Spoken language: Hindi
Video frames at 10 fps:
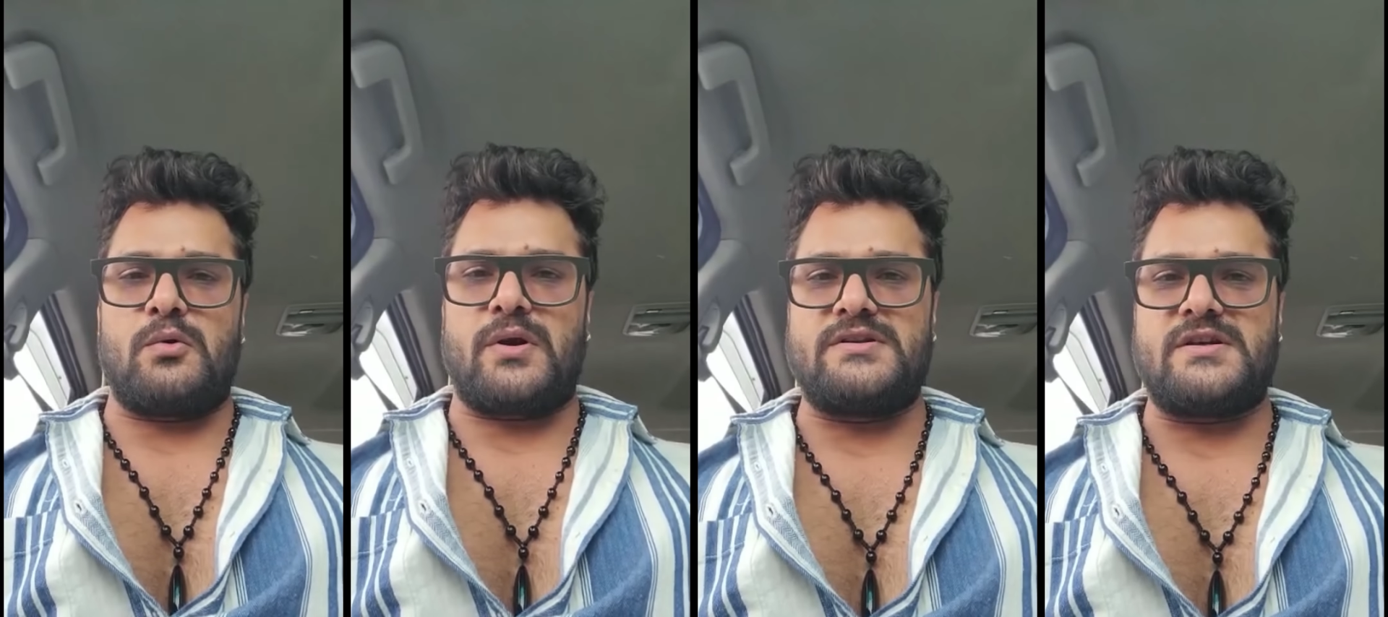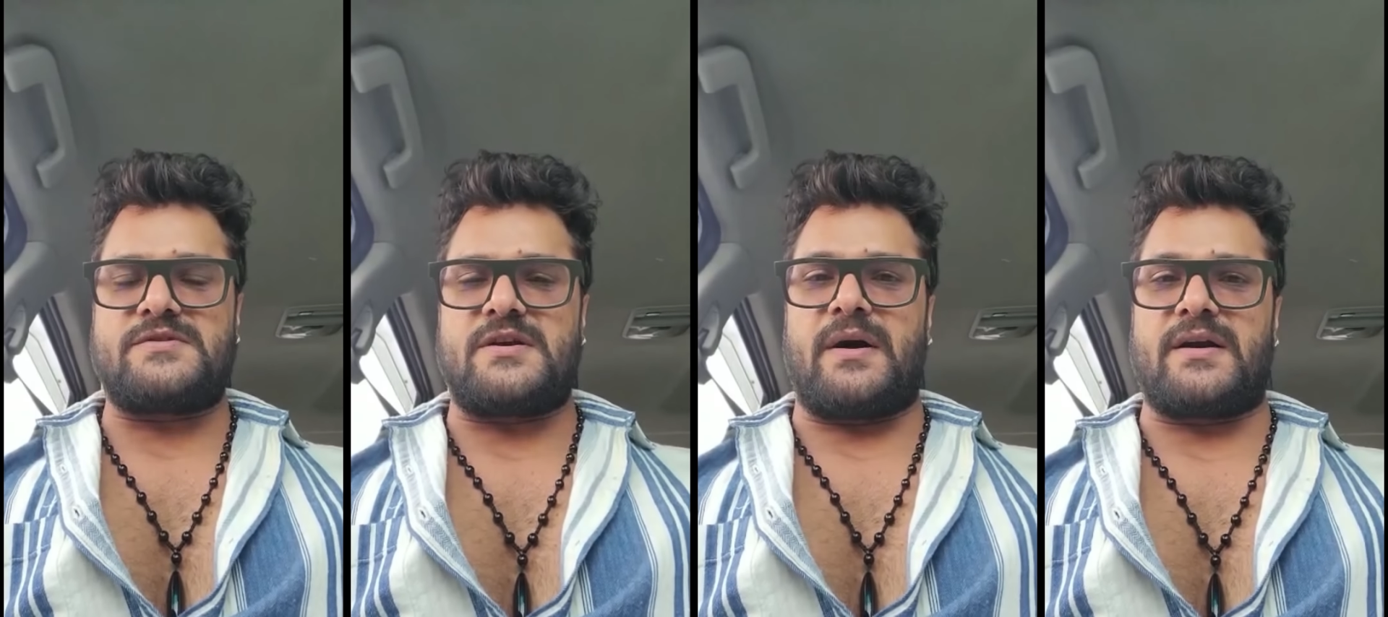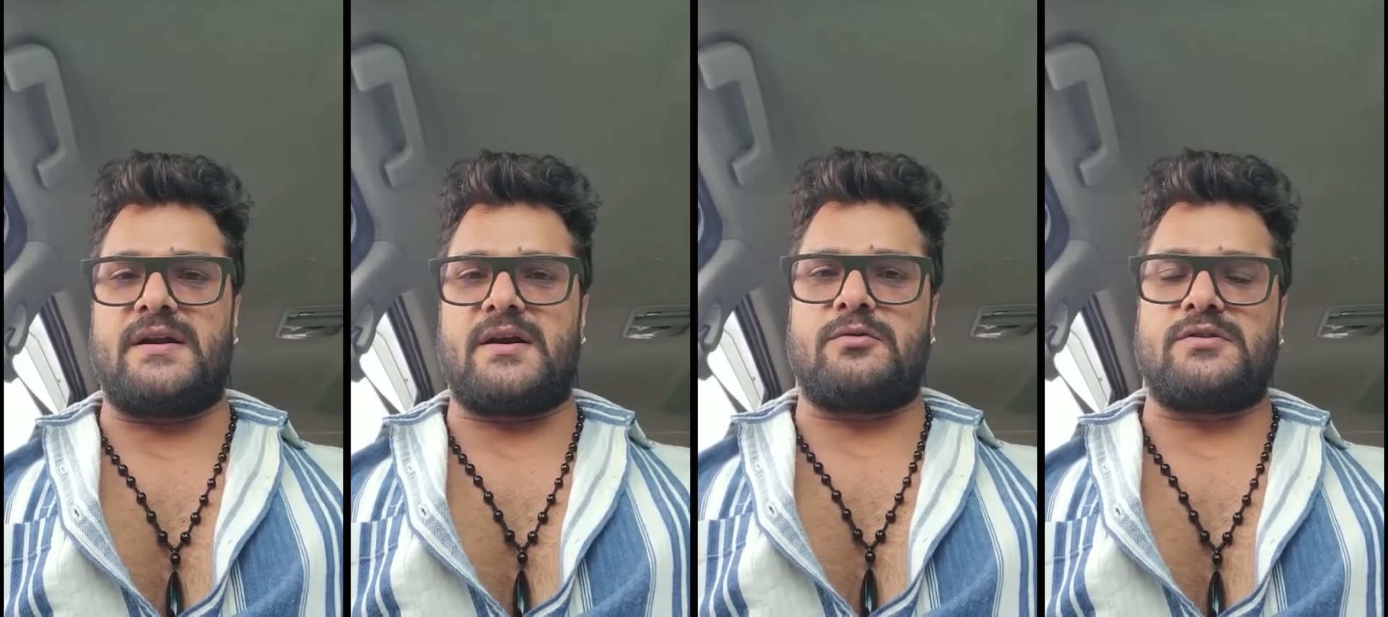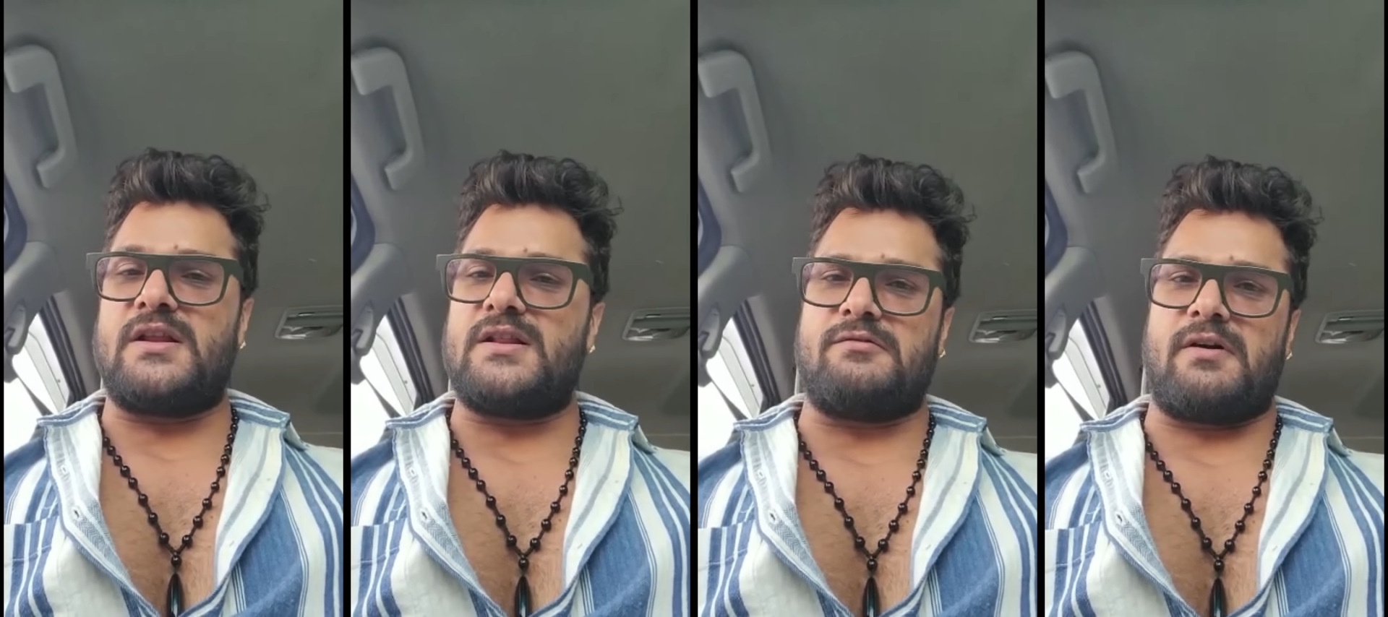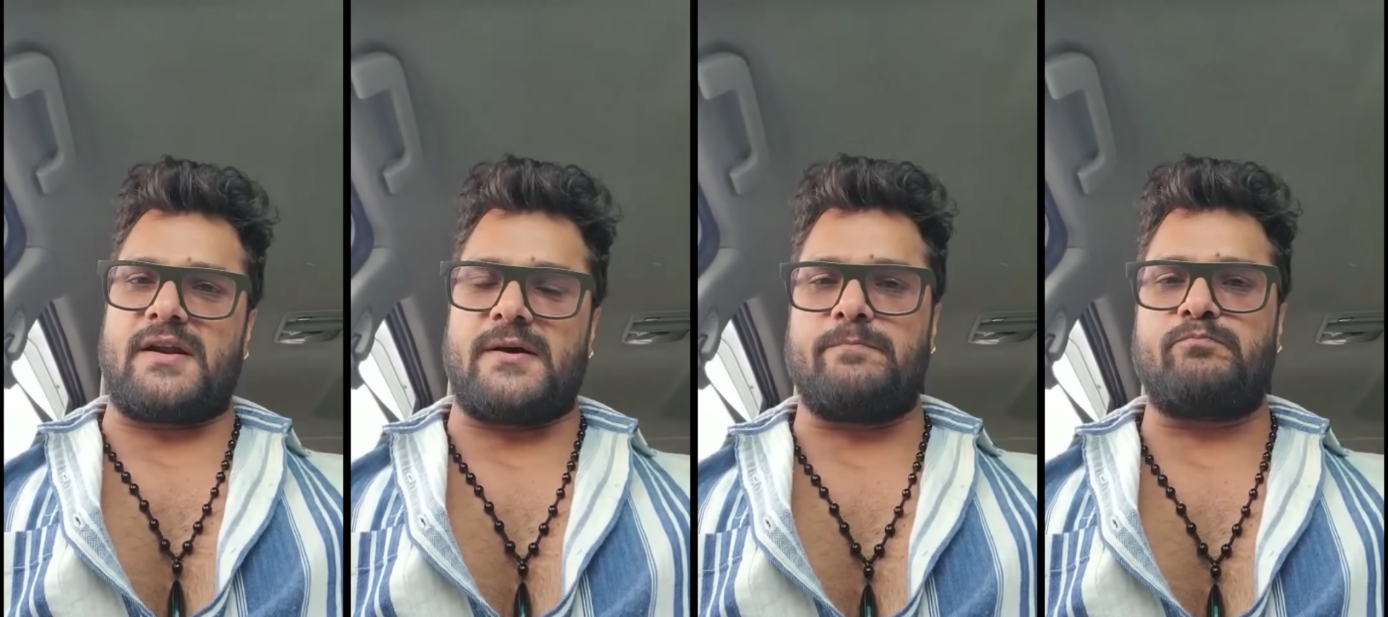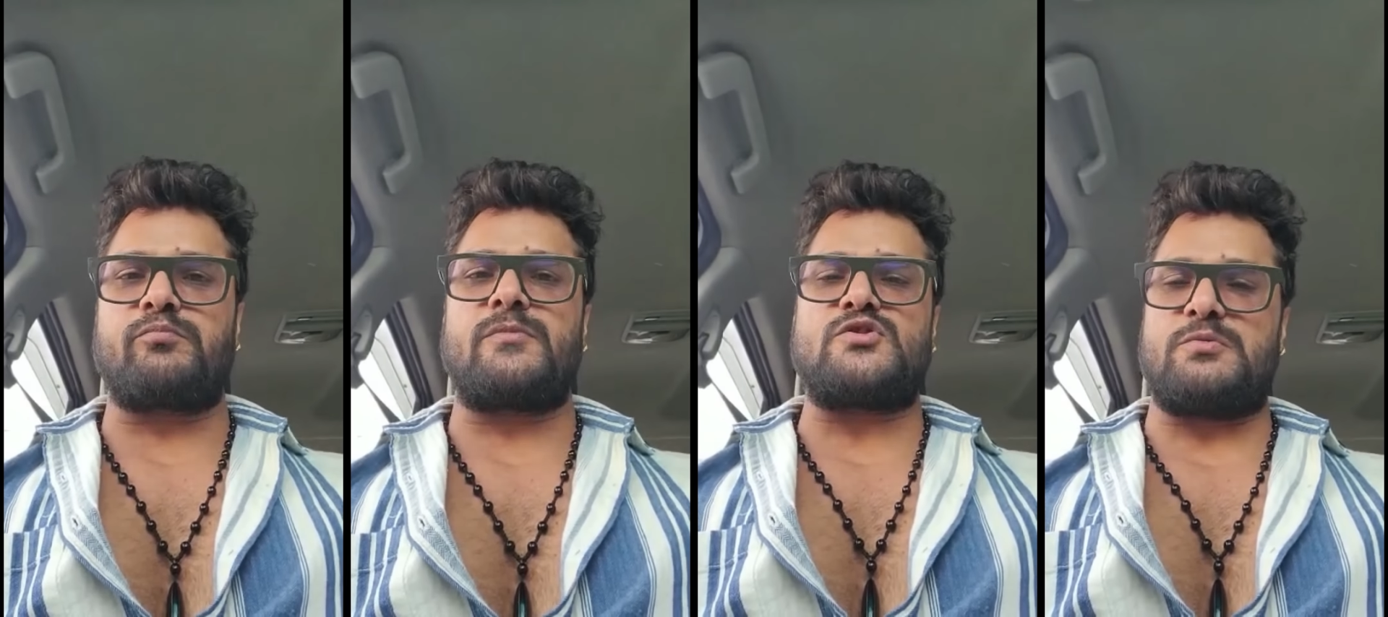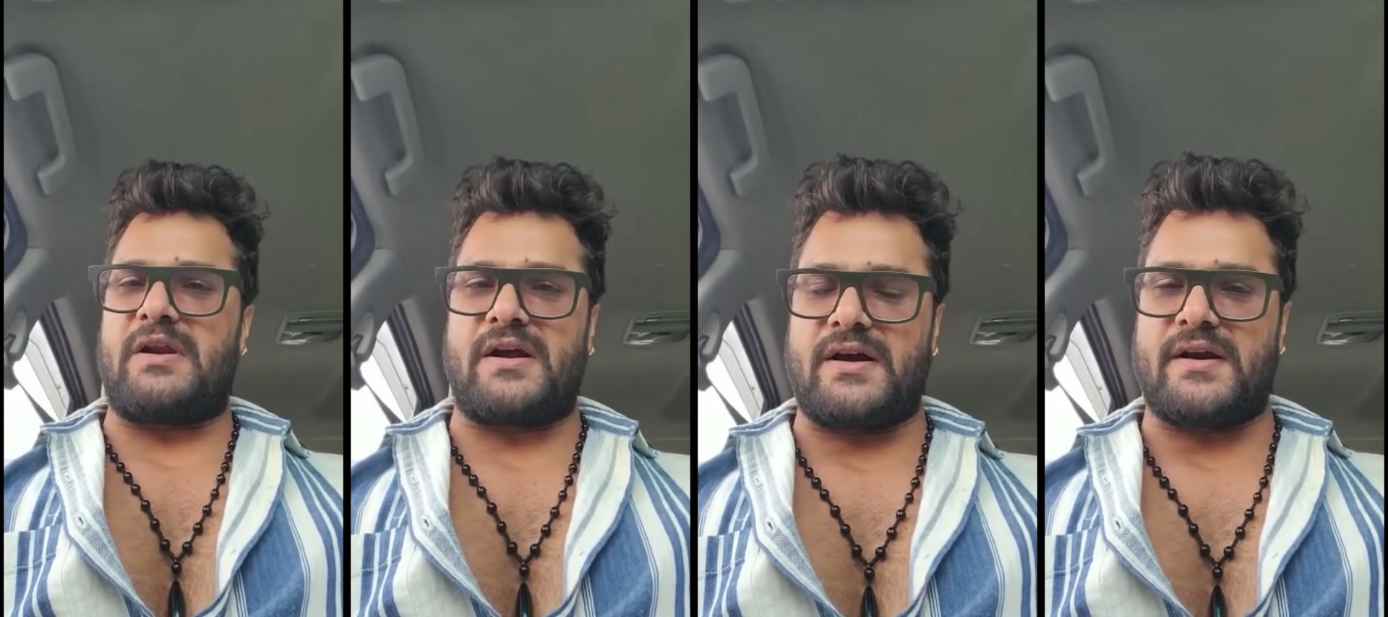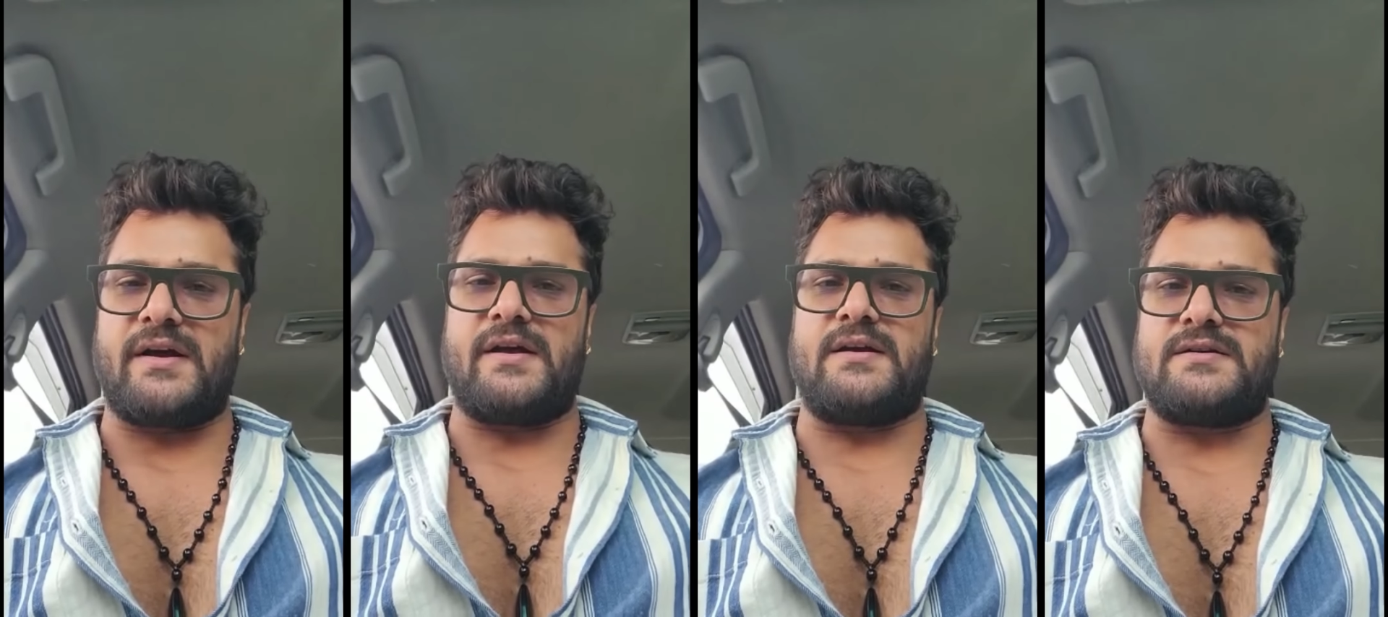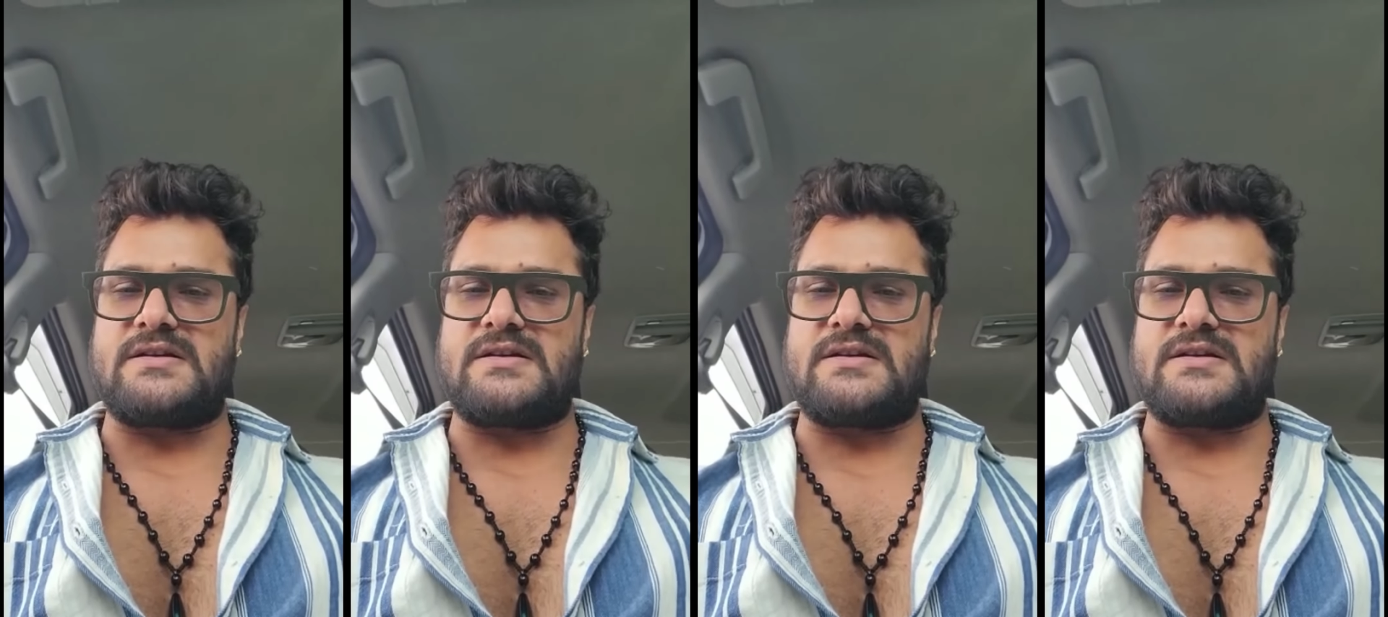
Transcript: उड़नी जब से बांधे लग दिल दीवाना जो मेरा गाना है